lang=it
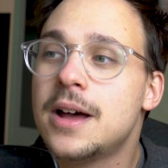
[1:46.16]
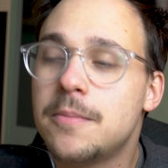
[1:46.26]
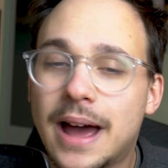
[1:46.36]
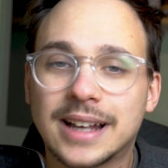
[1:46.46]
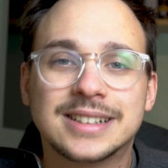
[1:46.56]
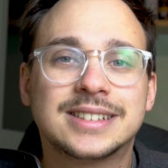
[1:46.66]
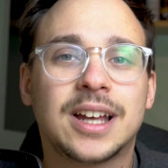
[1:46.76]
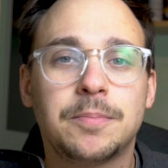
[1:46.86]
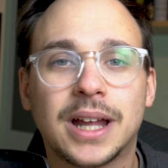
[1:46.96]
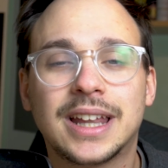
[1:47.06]
Beh,
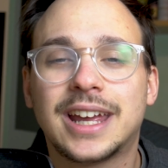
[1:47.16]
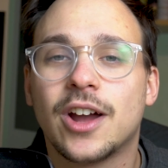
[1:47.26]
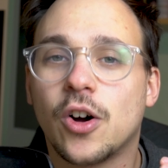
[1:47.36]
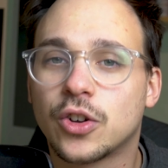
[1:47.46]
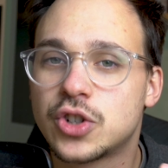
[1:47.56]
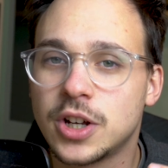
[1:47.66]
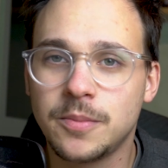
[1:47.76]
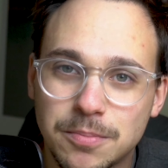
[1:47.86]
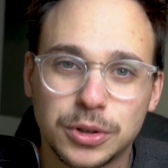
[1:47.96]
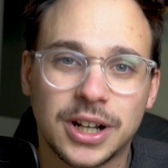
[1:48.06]
sappiate che oggi
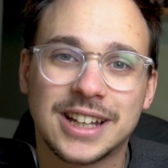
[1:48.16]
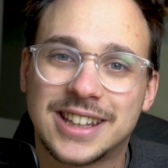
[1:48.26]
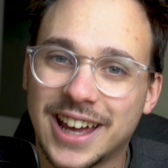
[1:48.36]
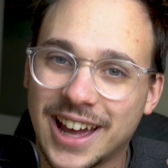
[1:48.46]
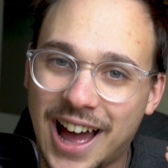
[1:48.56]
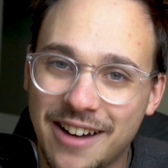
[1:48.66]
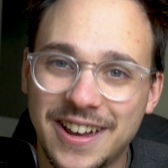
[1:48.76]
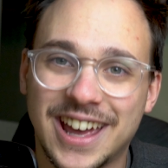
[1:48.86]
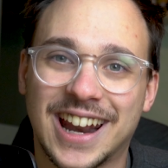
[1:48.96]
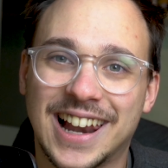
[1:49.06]
potrete
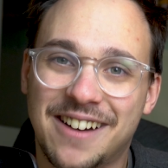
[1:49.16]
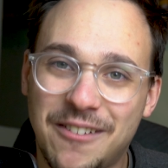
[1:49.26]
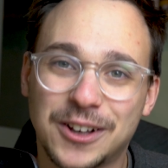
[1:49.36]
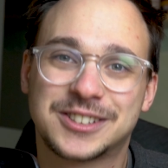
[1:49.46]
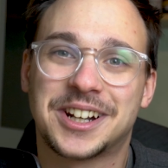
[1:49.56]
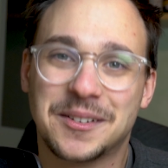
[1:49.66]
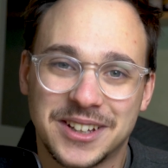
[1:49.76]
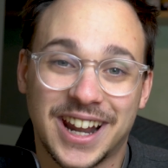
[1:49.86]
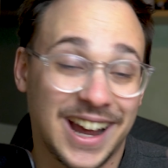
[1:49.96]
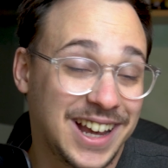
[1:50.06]
avere la vostra
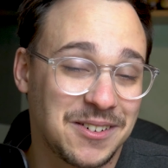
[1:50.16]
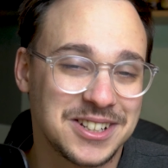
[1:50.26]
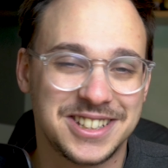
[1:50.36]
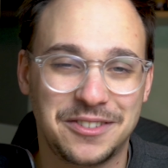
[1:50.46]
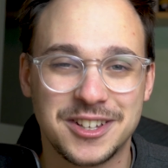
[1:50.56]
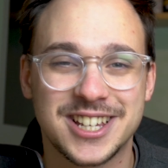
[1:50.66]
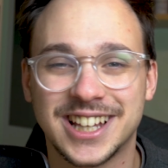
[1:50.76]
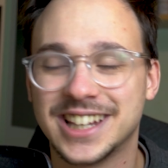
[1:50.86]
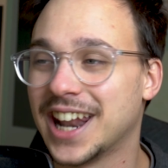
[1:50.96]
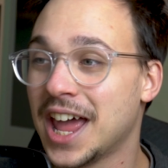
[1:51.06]
birra, anche quasi difficile
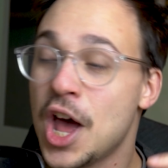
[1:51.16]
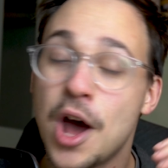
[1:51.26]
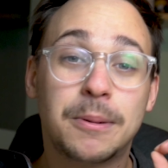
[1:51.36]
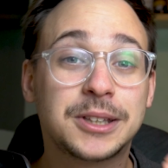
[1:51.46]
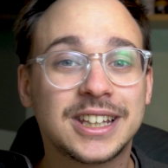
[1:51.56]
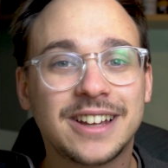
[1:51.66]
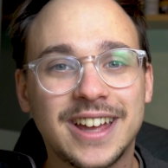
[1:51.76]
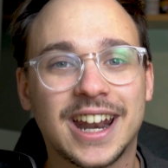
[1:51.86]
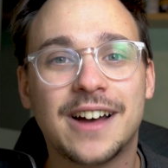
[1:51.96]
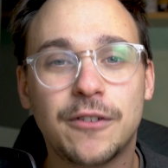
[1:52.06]
da dire, potrete
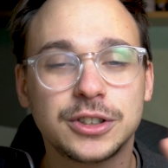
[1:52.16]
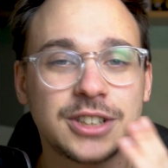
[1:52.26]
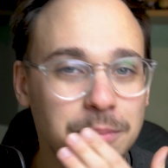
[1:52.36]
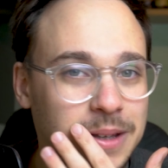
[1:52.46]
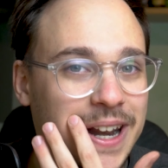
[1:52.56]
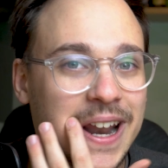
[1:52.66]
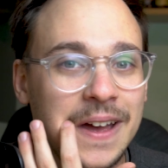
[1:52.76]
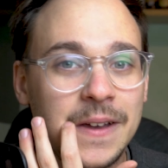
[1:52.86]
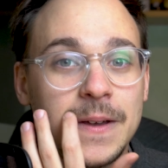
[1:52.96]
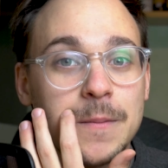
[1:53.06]
avere la vostra birra
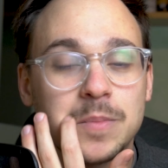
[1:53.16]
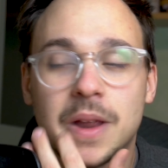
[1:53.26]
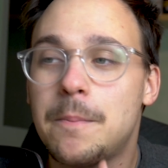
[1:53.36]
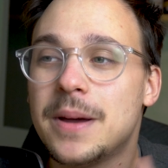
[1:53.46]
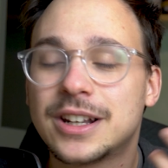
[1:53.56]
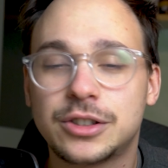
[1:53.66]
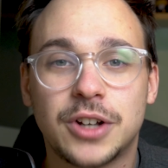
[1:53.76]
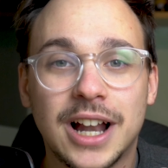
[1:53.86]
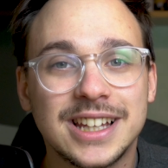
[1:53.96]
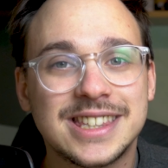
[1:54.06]

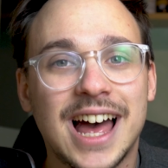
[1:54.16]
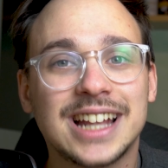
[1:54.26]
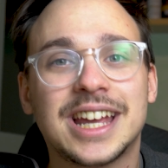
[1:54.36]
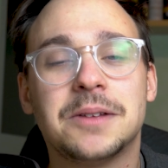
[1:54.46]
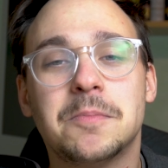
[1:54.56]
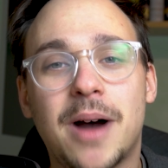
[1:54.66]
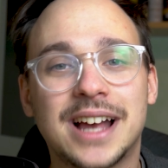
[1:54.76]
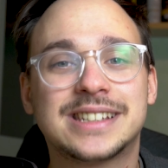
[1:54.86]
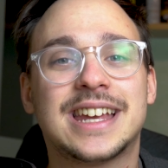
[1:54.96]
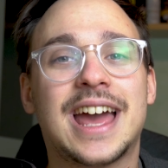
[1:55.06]
personalizzata in
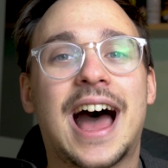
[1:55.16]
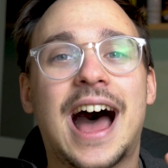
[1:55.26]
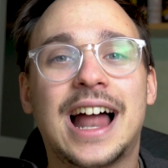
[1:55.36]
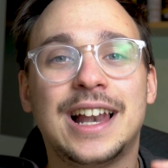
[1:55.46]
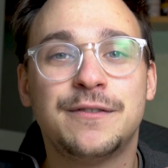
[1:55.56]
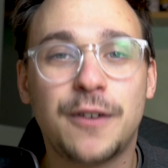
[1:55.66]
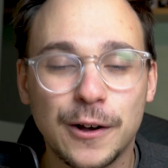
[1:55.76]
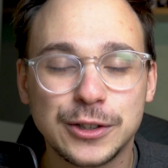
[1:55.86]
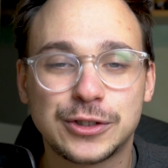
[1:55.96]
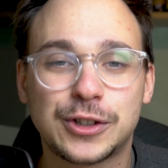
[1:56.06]
base al
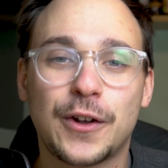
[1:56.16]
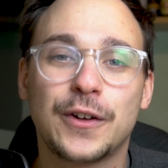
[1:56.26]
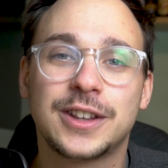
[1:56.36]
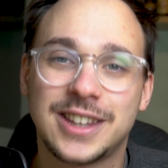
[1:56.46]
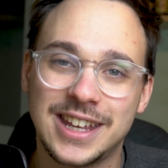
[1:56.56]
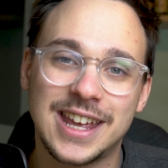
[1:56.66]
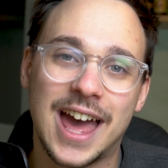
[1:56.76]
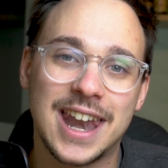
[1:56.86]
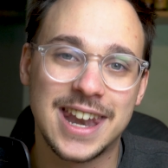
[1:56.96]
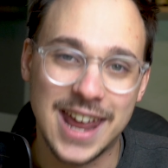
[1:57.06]
vostro
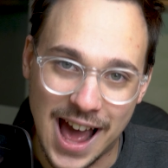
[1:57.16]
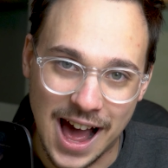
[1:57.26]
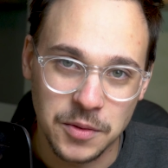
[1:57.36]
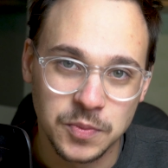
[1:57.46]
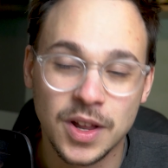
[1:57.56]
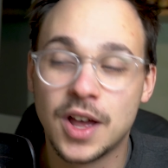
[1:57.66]
DNA